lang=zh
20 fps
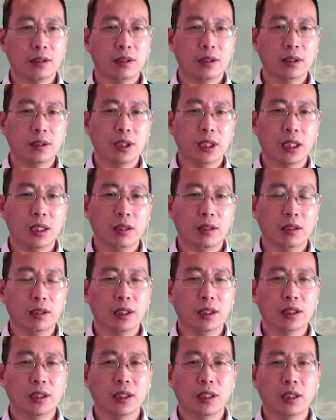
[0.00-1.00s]
那那
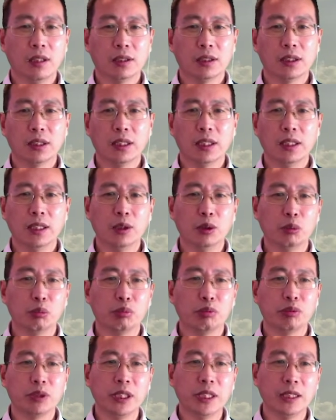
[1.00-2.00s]
TLC 又
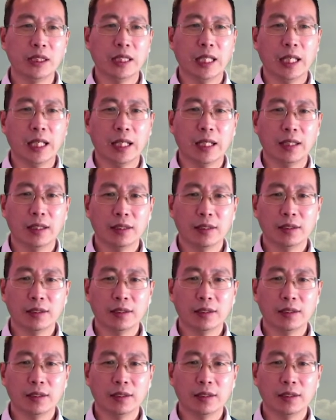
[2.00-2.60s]
不印钱，